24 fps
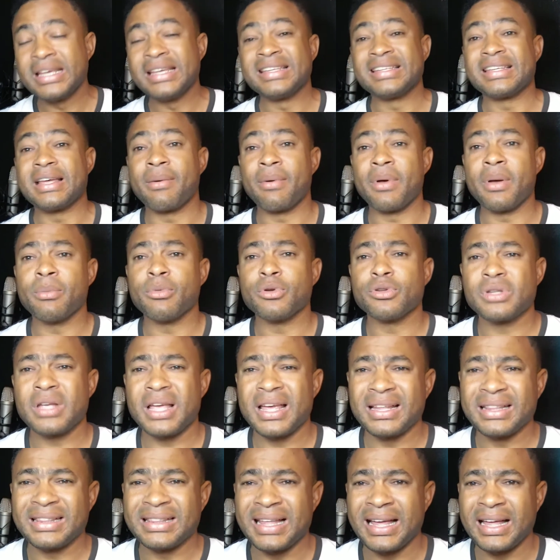Sabemos
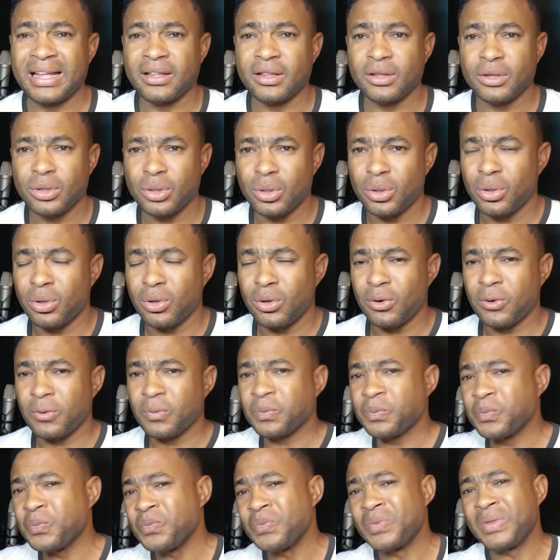que tanto
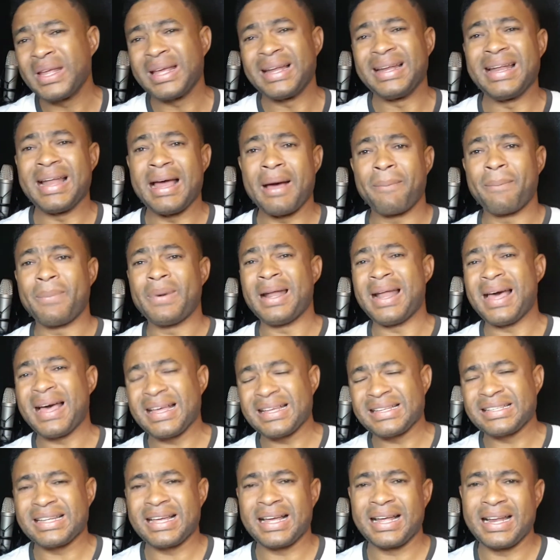la
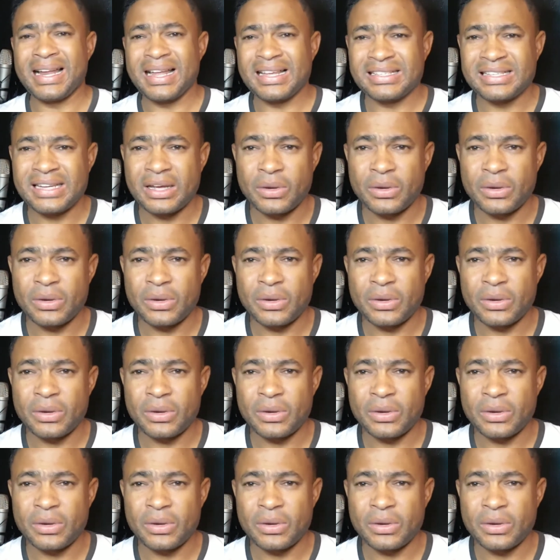plaza, la